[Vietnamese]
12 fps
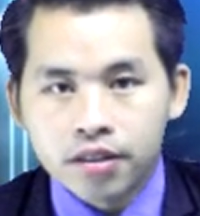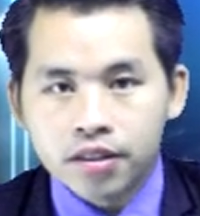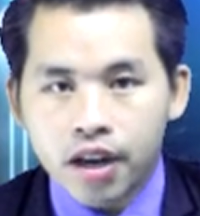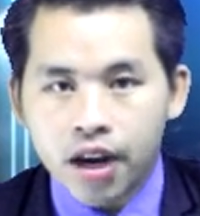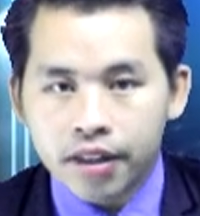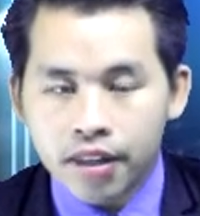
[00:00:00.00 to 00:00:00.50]

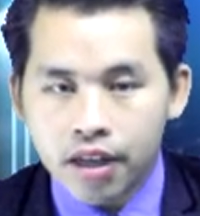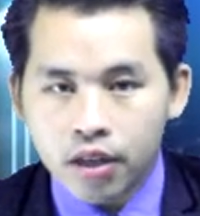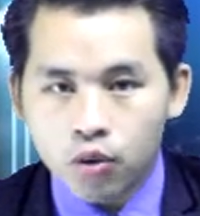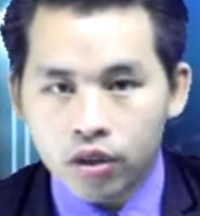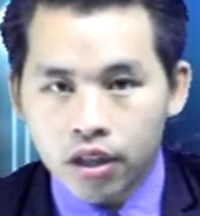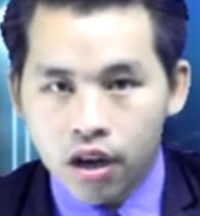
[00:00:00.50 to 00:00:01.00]
giờ hai
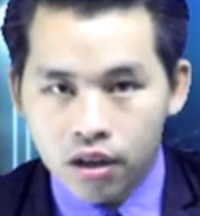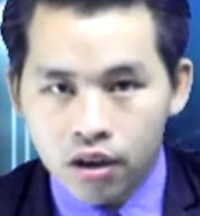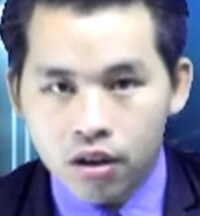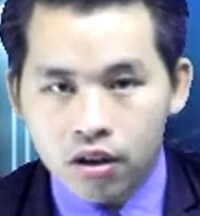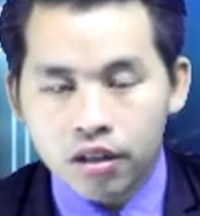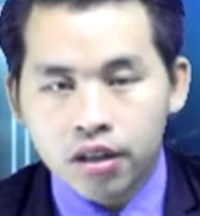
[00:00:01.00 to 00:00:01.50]
tia yếu tờ
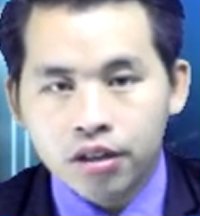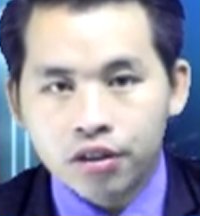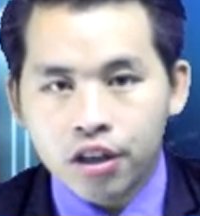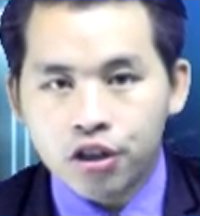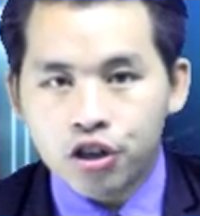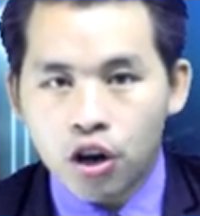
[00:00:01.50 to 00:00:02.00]
lò
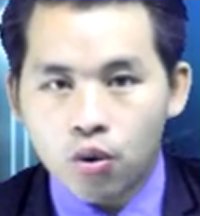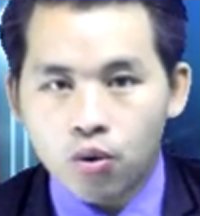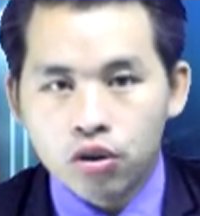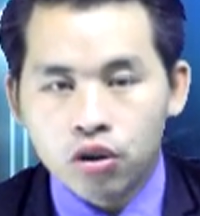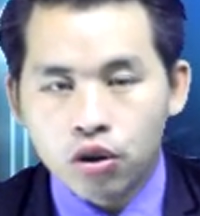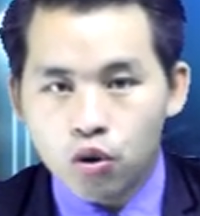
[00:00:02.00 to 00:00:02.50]
tê
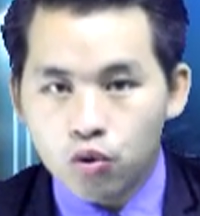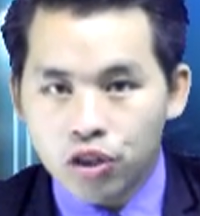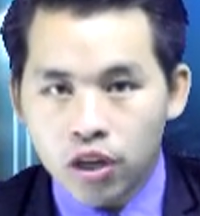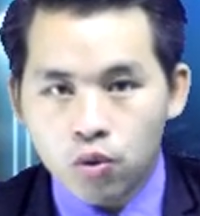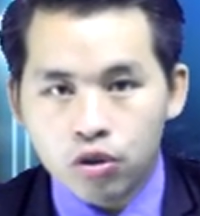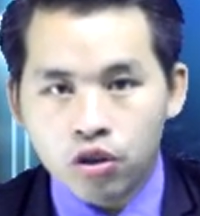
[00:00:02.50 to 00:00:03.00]
trầu lú
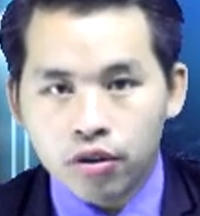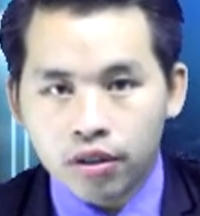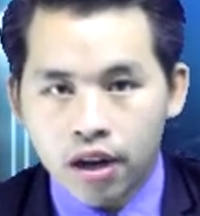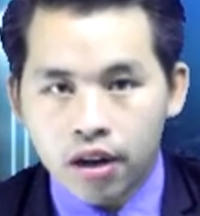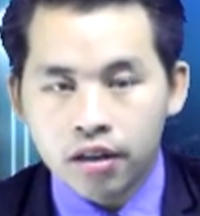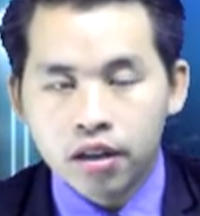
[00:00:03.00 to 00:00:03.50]
rê lú
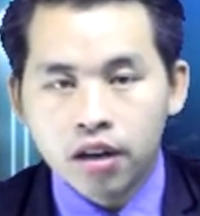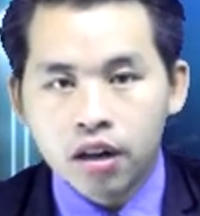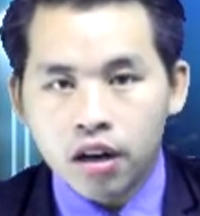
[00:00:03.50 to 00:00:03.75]
ròn tờ